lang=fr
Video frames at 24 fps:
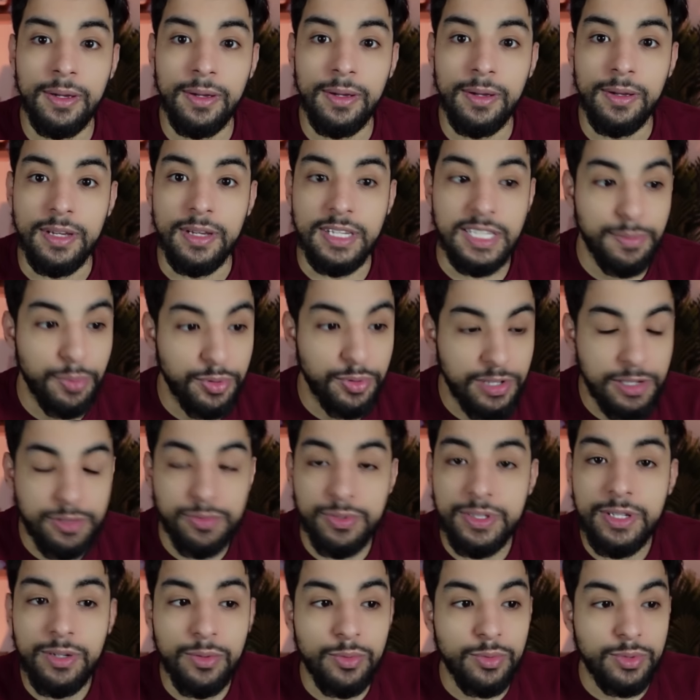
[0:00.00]
Et c'est pour ça que je
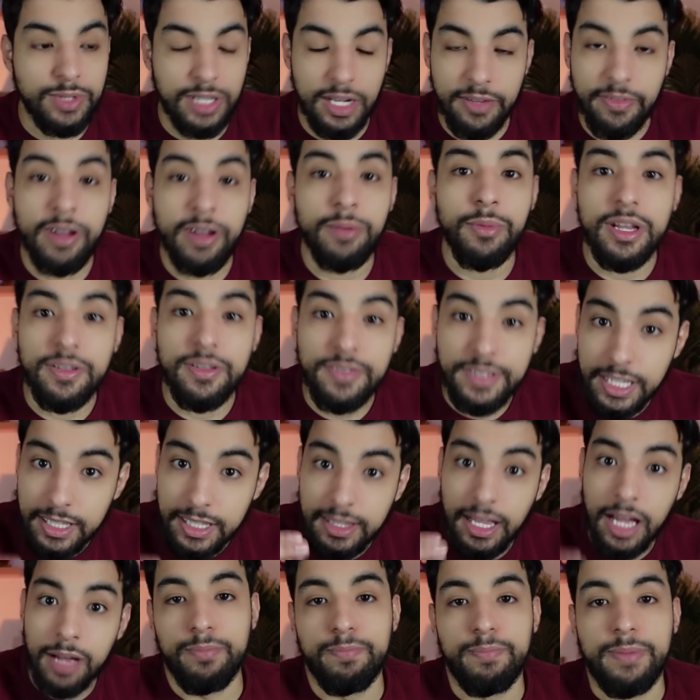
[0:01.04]
vous dis, on a vraiment évité le
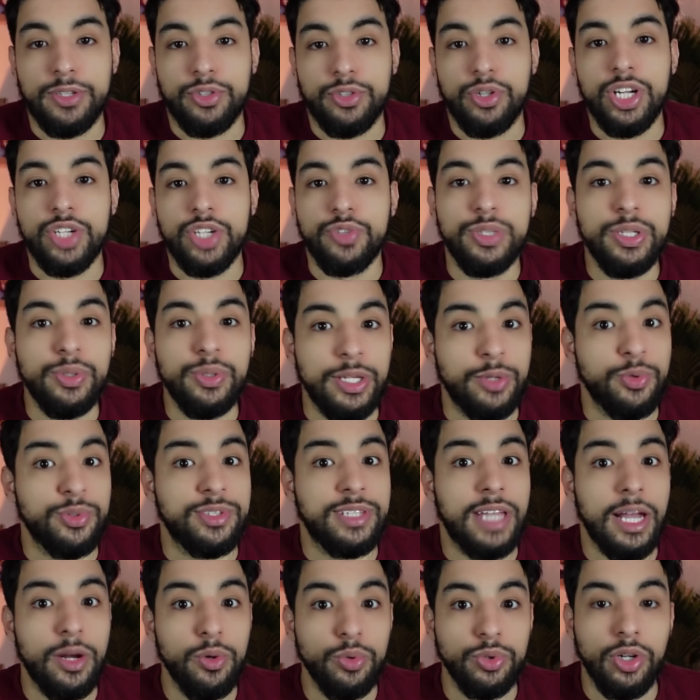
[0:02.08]
drame. Parce que là, je vous dis, on est tous
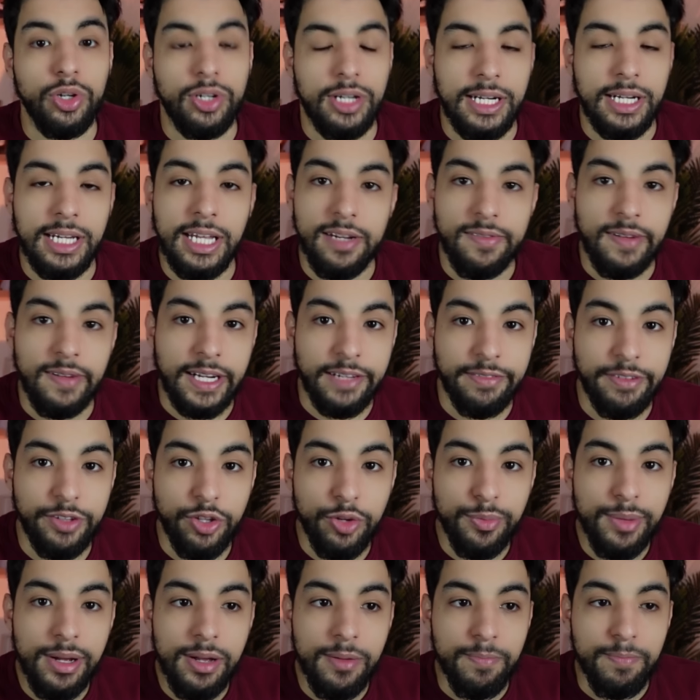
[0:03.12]
très contents que la canne elle va arriver
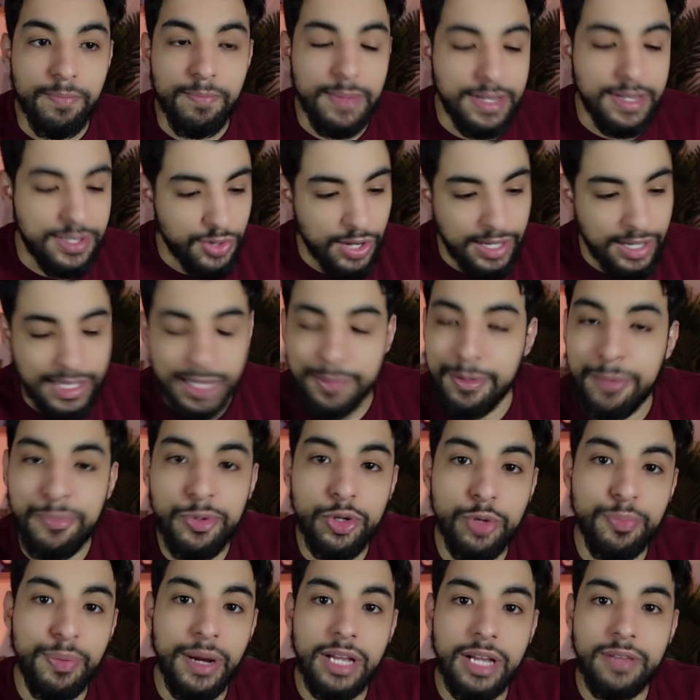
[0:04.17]
demain, mais ça aurait très bien
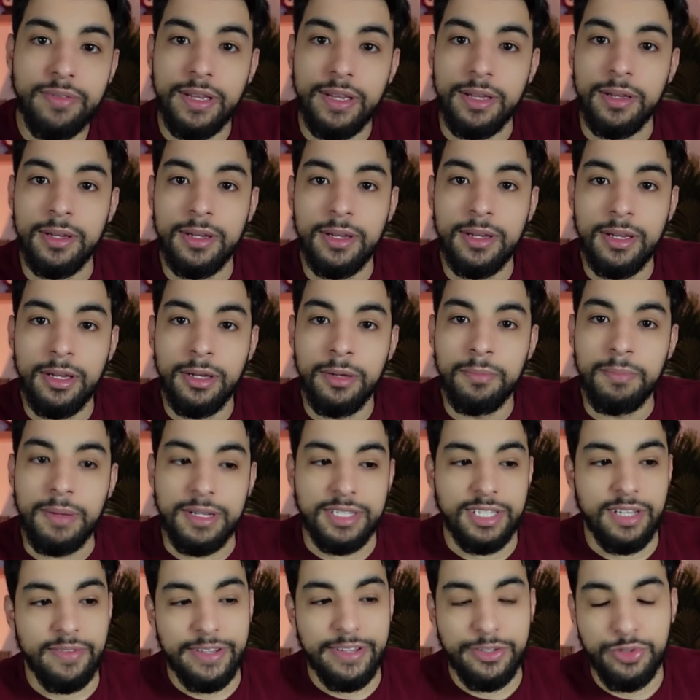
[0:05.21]
pu ne pas arriver.
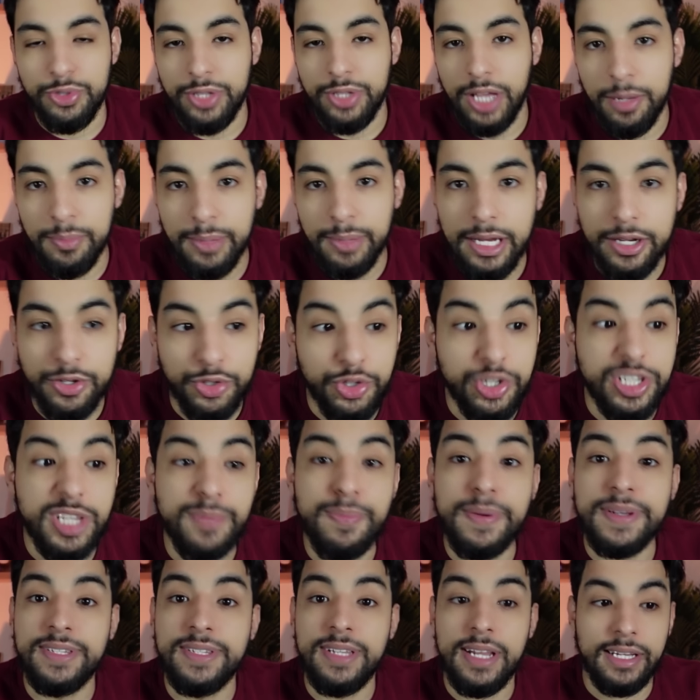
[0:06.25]
Parce qu'avec ce drame-là, je sais
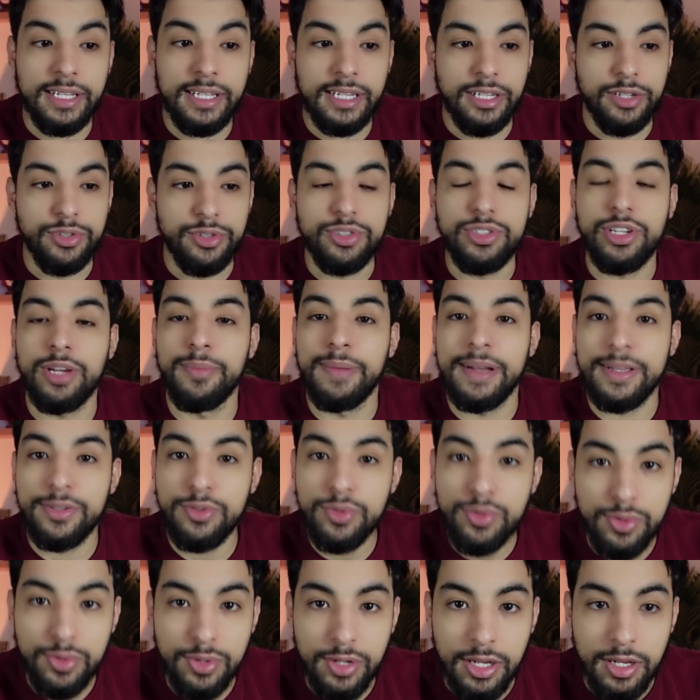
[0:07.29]
pas si la canne elle se serait
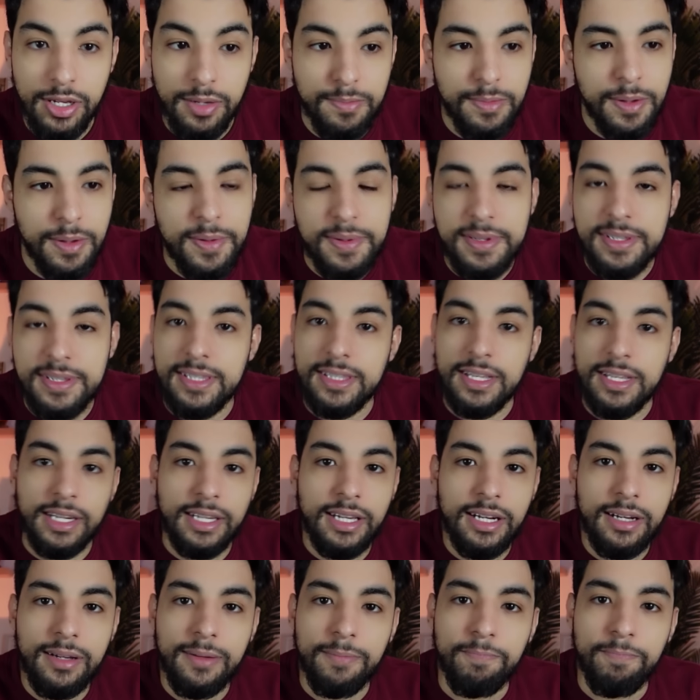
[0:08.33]
maintenue, mais même si c'était le
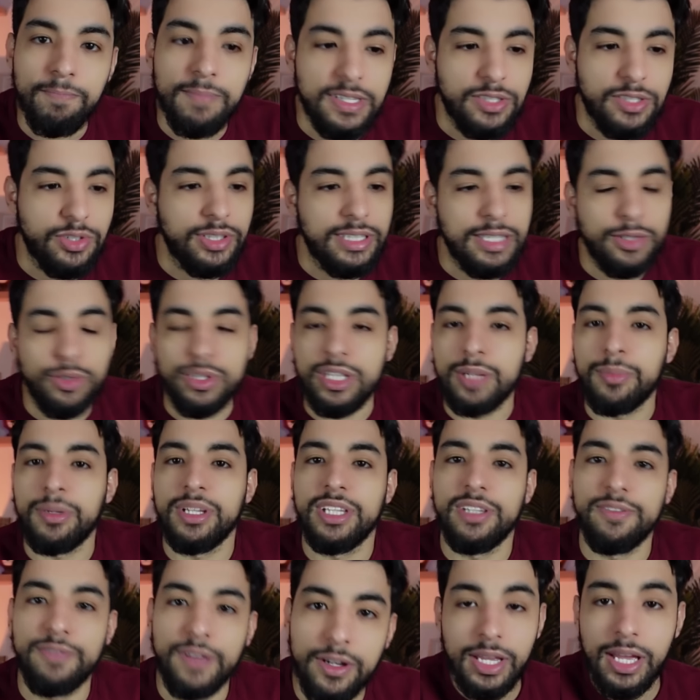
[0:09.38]
cas, ça aurait été totalement
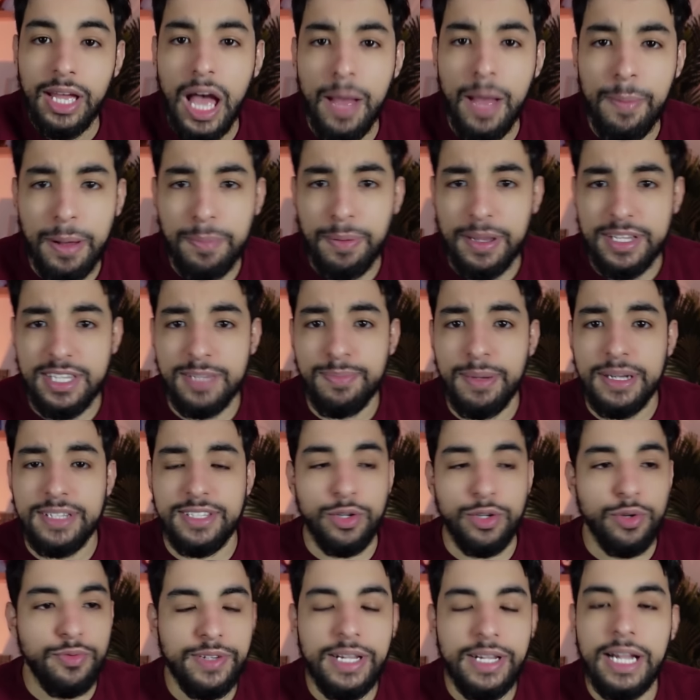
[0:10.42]
différent. Après, le principal,
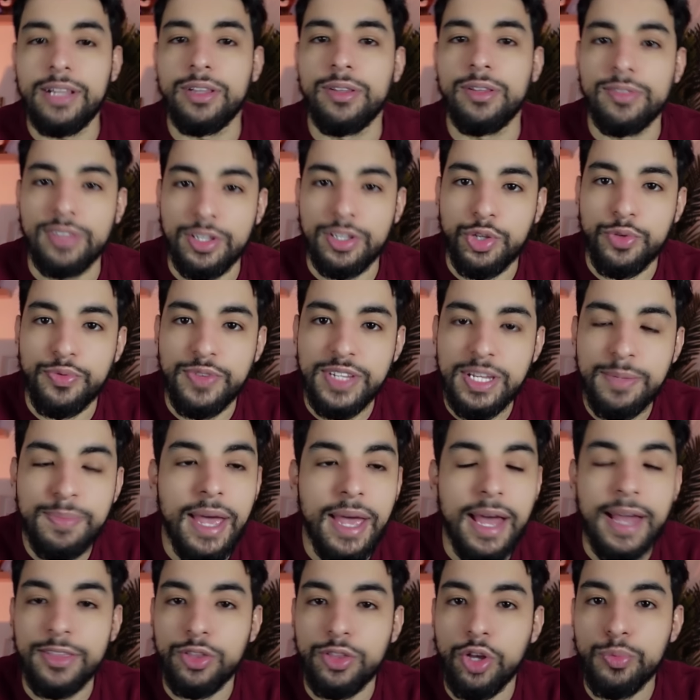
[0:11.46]
c'est qu'au final, ça se finit
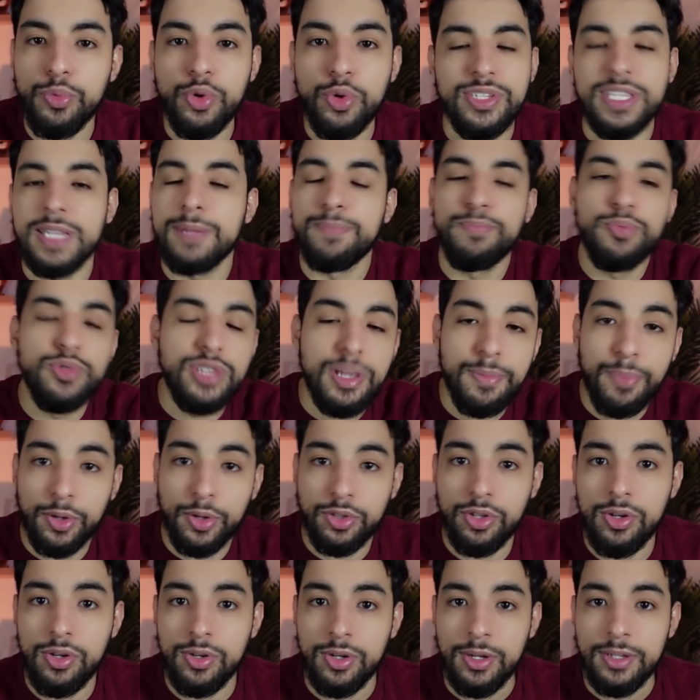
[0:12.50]
bien, et tant mieux, c'est le plus
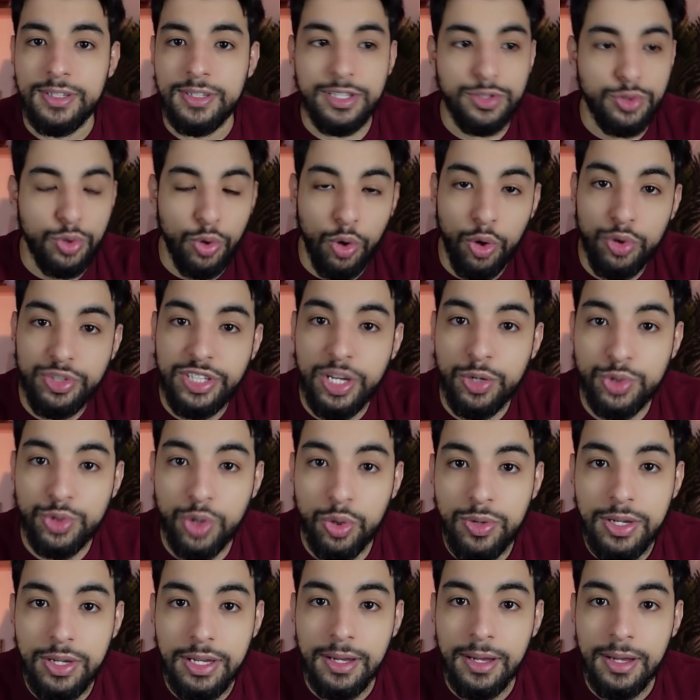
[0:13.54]
important, c'est ce qu'on retient
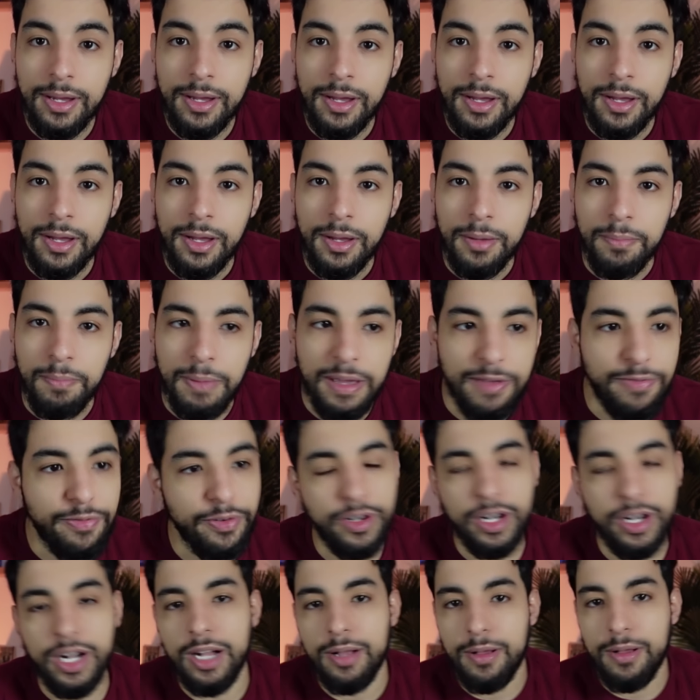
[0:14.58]
aujourd'hui. Mais il faut
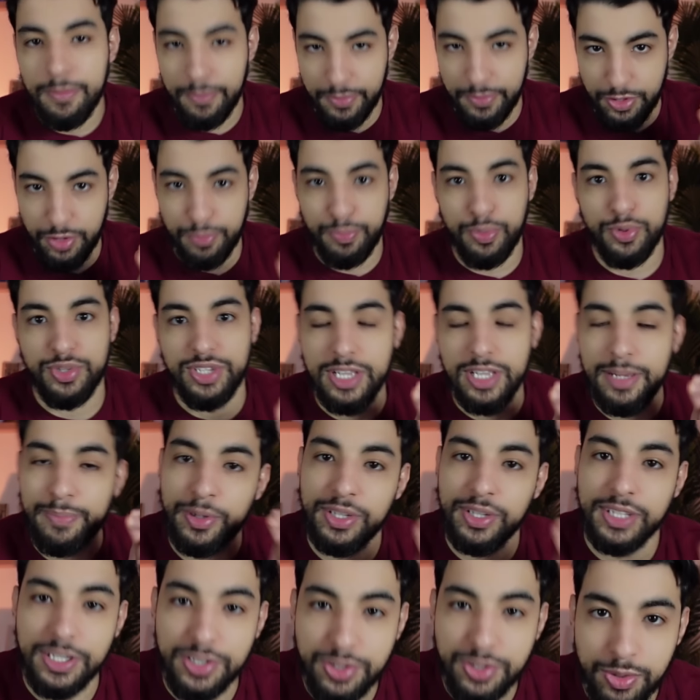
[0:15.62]
quand même se poser les
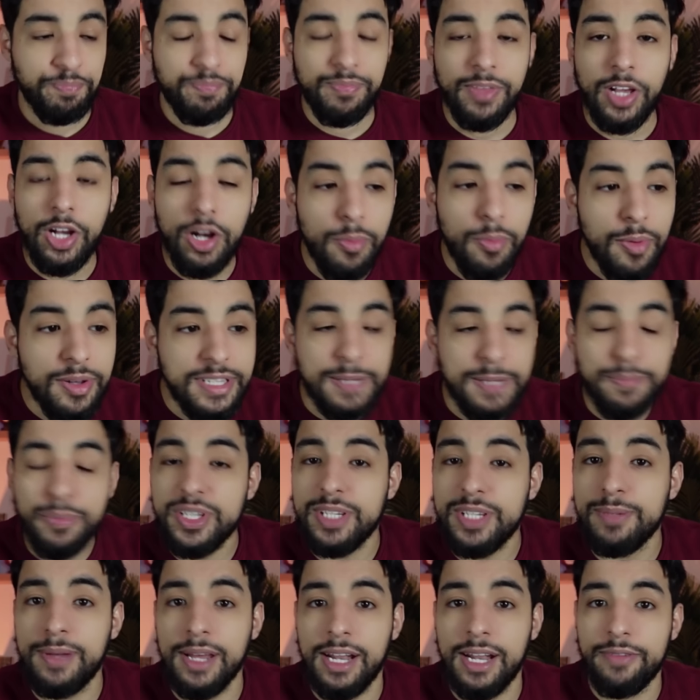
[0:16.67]
bonnes questions. Comment c'est
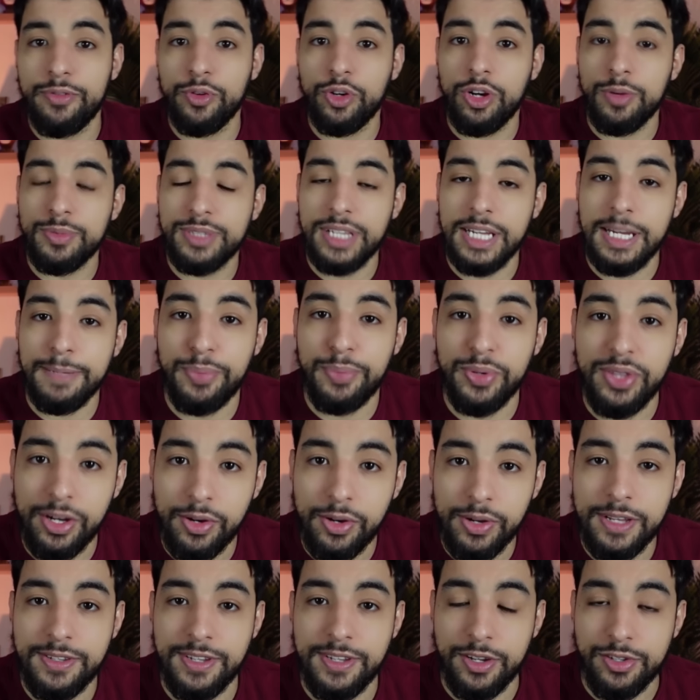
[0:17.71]
possible qu'un avion comme ça ait pu
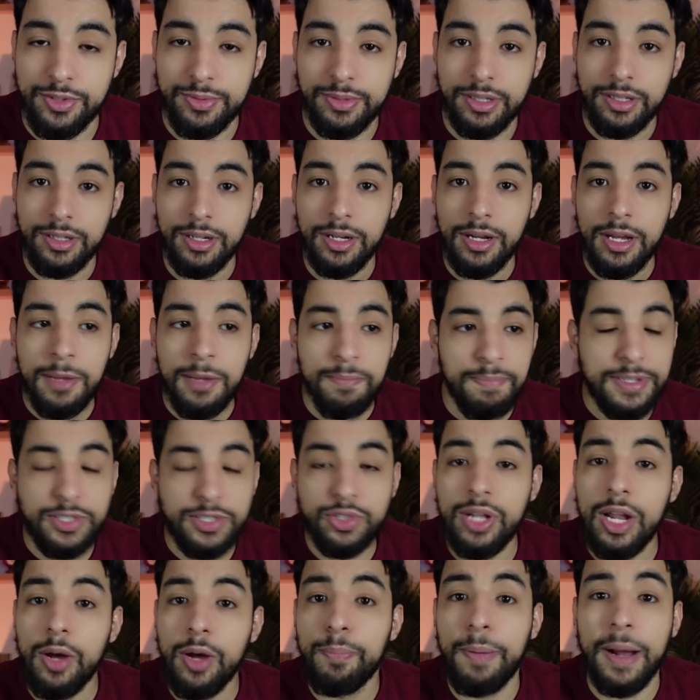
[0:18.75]
décoller sérieusement Parce
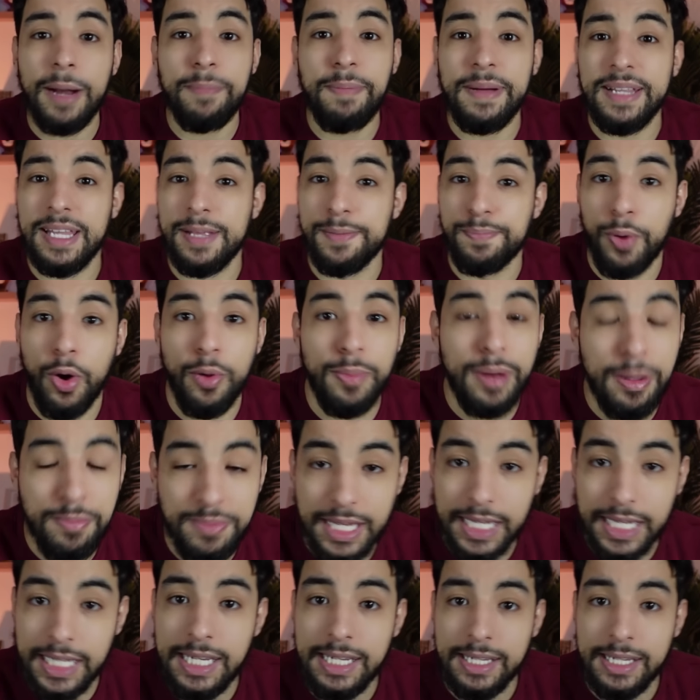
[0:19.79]
que là, on parle pas d'un problème
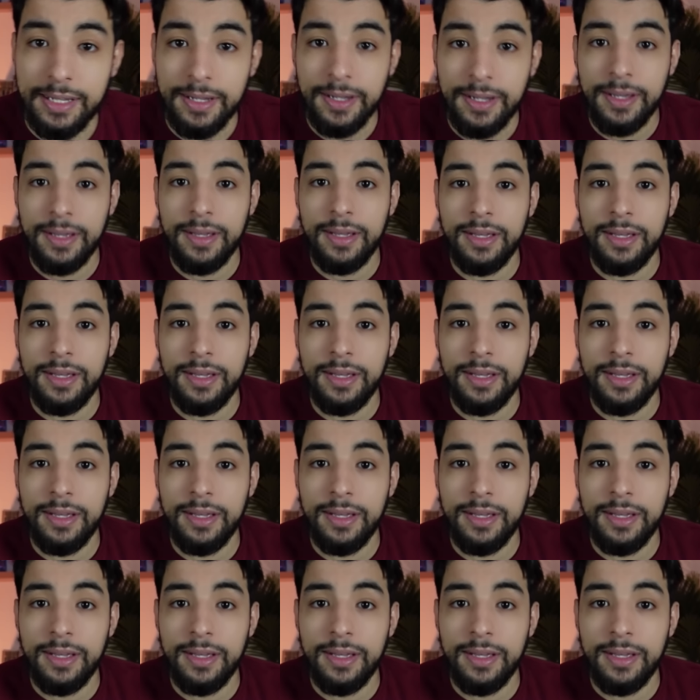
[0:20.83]
technique.